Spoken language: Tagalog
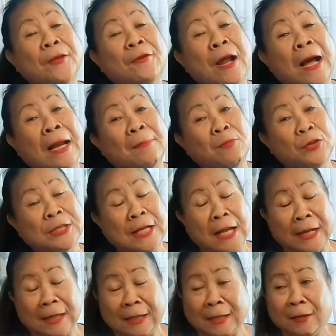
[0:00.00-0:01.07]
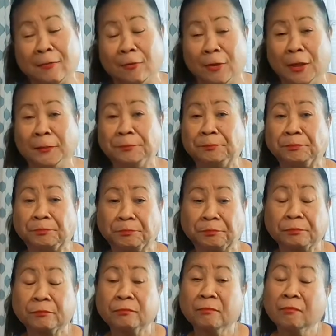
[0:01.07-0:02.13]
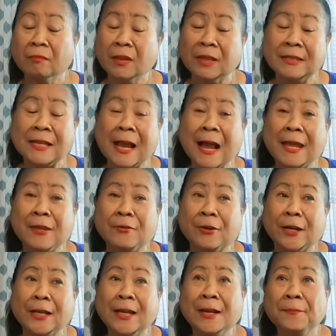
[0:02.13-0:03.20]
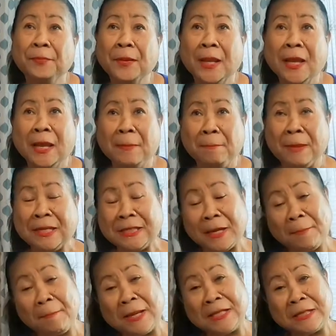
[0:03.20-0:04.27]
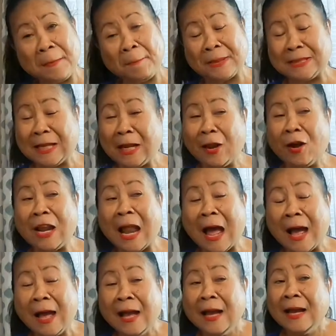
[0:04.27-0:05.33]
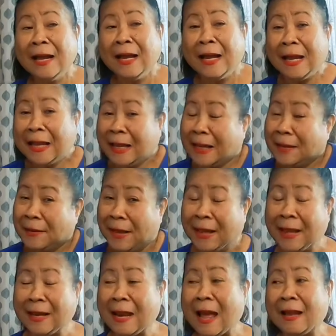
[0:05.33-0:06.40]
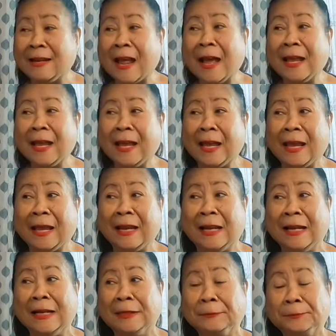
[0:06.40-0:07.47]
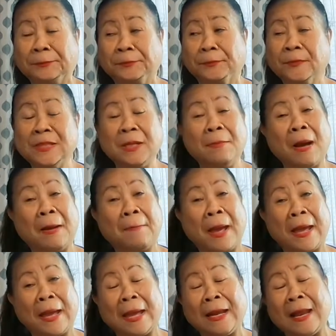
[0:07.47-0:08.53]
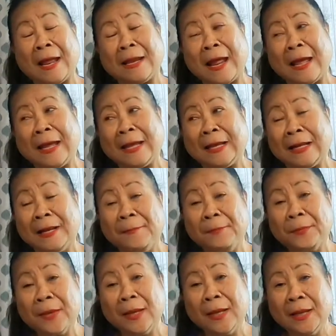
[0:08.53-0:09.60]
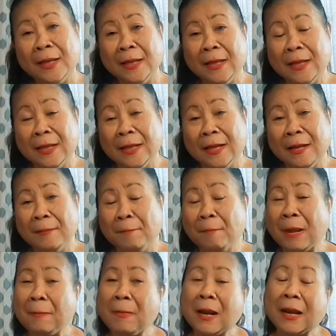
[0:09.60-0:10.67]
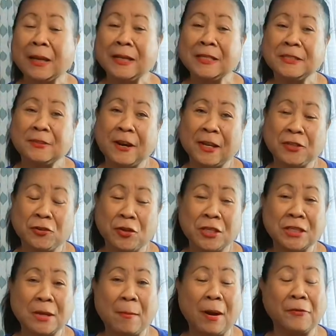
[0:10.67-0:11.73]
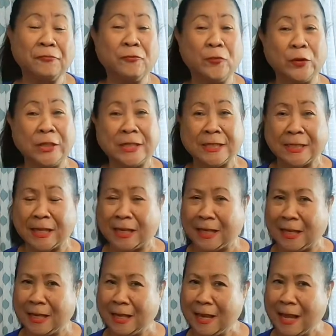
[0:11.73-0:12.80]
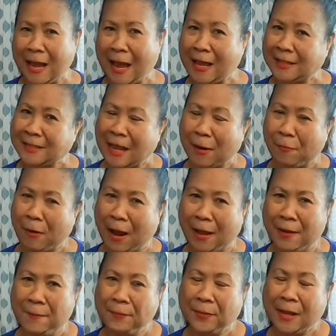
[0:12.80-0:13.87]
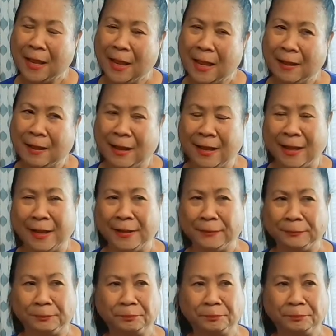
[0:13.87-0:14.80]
Isang almusal rin ko. Sa ngayon, busy-busy pa si Lola, Ella dahil, si Mama Ella dahil may mga restrictions sa mga food si asawa. Uh, ah,